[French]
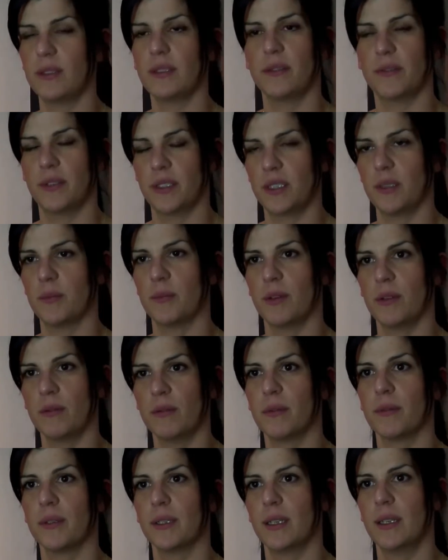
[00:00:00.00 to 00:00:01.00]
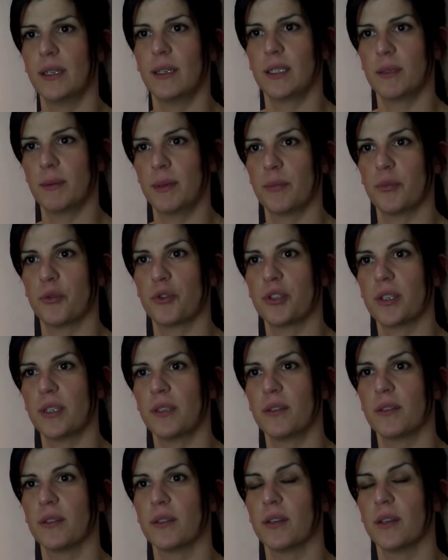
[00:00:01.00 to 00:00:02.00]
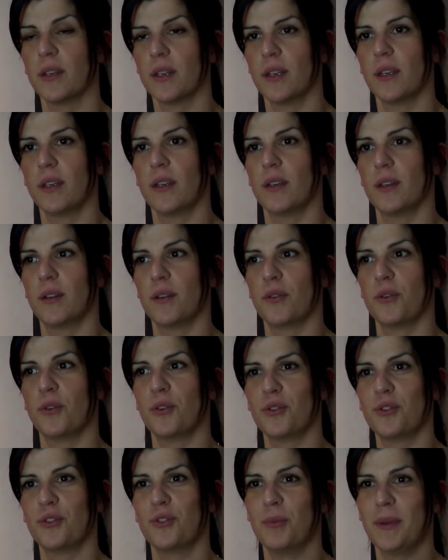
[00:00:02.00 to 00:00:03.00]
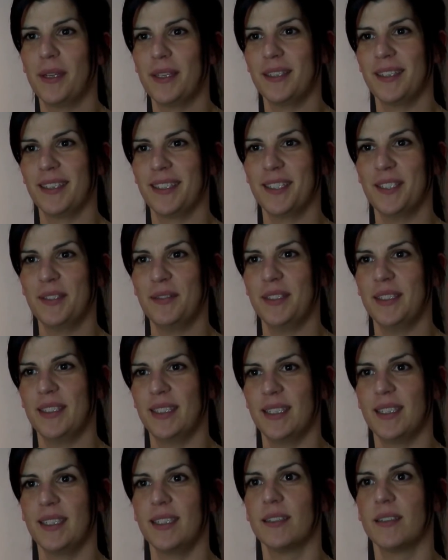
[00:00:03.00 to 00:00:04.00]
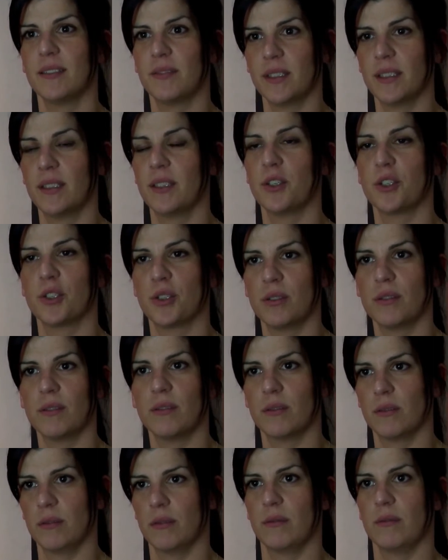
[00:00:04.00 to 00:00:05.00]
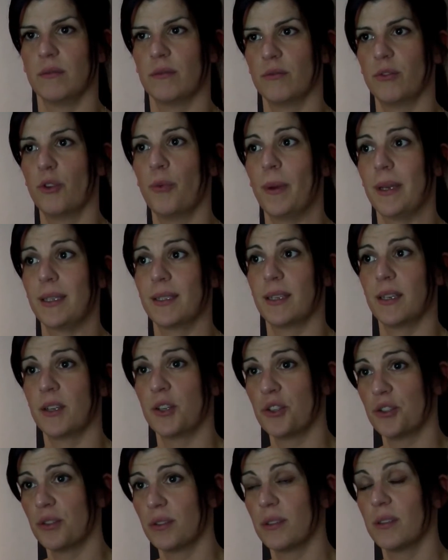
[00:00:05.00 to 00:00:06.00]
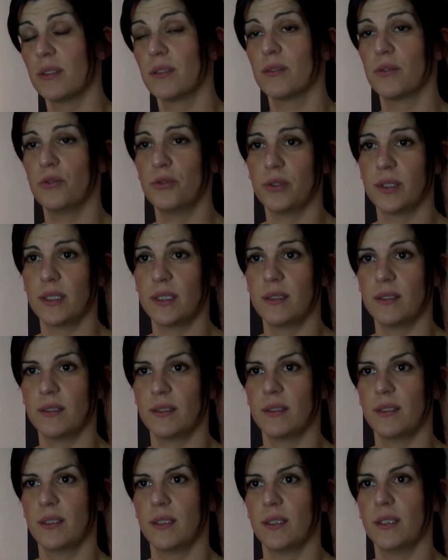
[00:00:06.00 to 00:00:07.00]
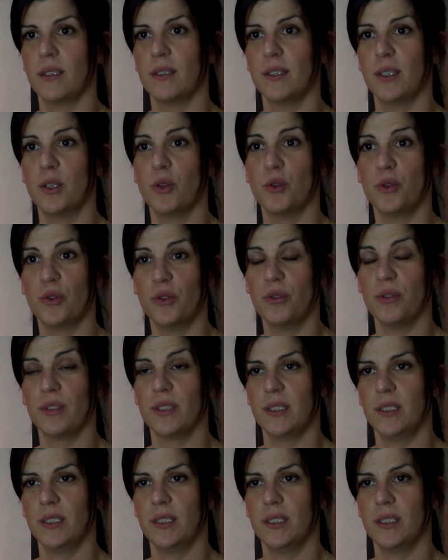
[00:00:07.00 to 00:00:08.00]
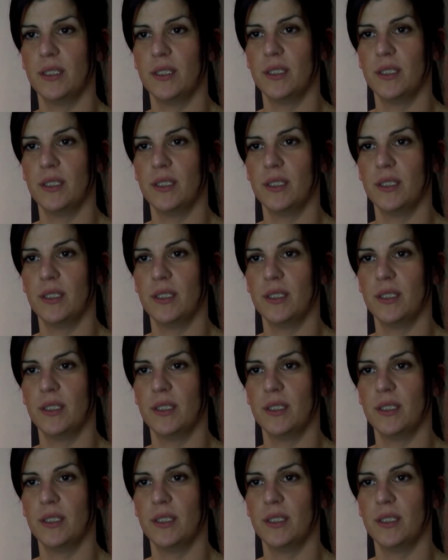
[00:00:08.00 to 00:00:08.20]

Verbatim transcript: effectivement, la semaine prochaine, euh, grosse semaine d'activité avec des gens euh, de passage, touristes, des locaux aussi.